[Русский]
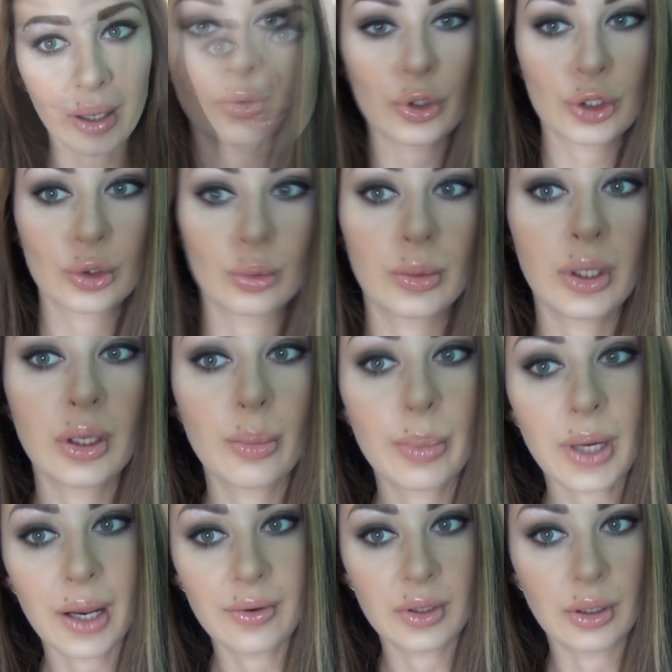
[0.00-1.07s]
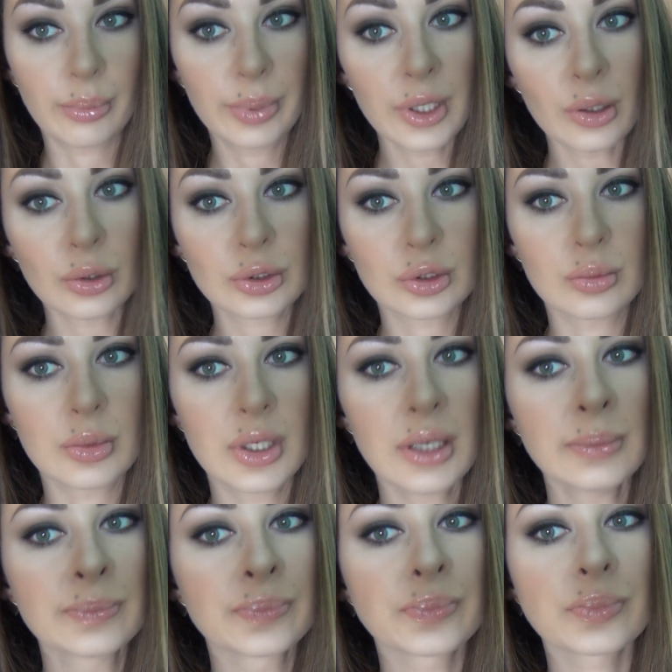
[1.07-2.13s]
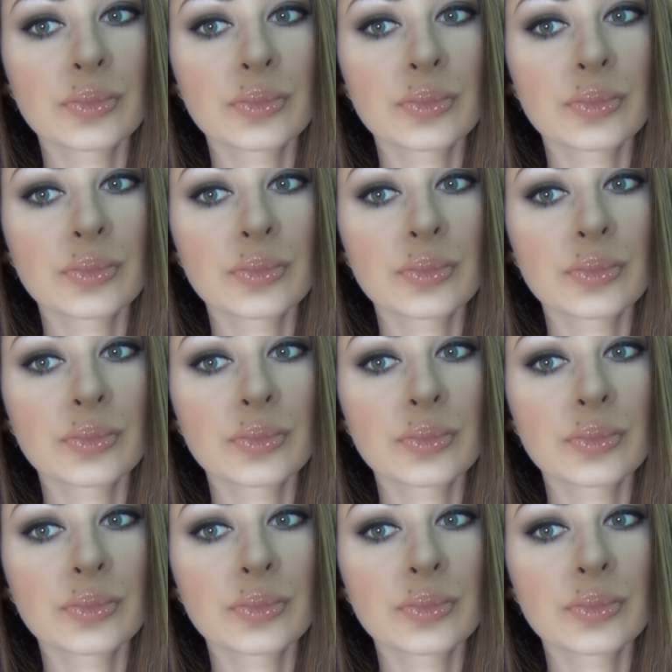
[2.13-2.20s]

Того, что у меня неправильный прикус, у меня